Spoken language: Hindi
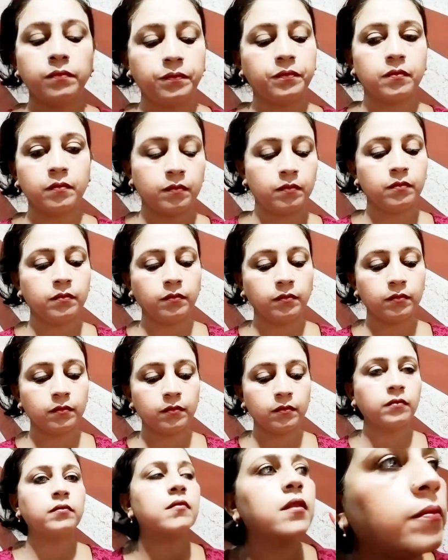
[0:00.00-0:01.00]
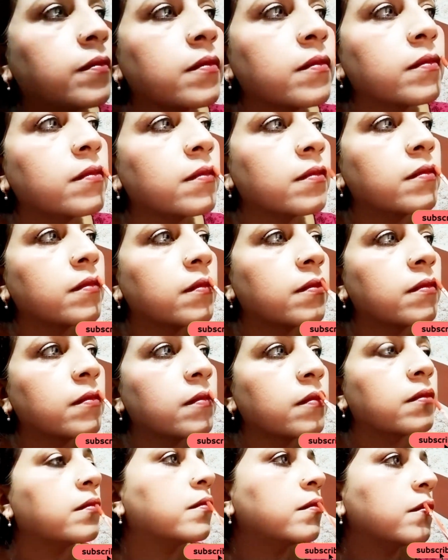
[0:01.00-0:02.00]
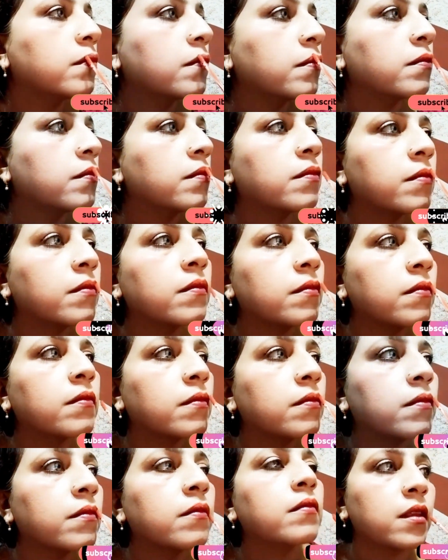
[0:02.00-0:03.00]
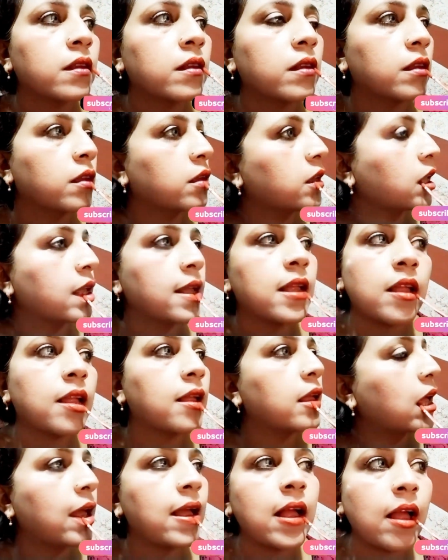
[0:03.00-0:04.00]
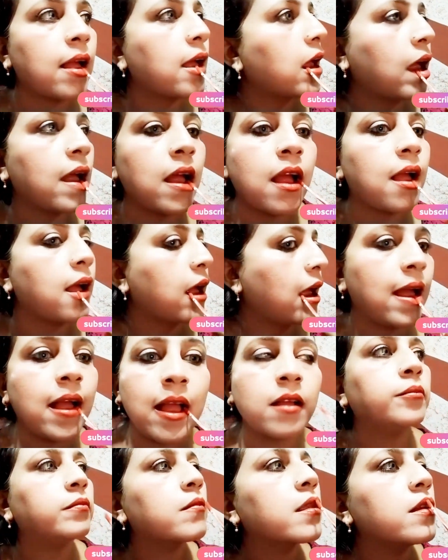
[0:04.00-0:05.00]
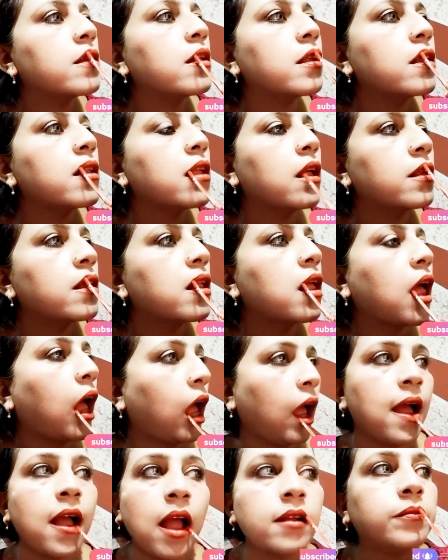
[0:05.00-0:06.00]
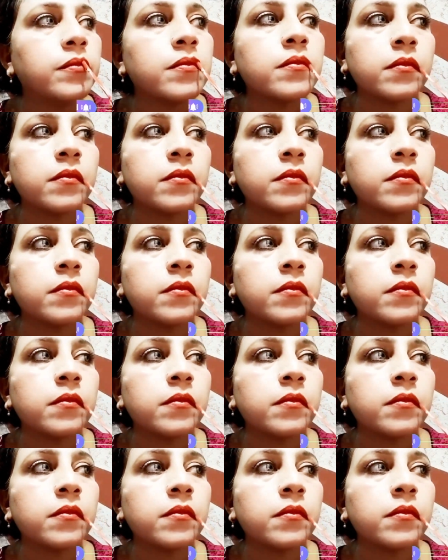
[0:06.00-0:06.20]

जो है एक लिप ग्लॉस ले लिया अपने होंटों पे लगा लिया ताकि जो मैंने फाउंडेशन या सॉरी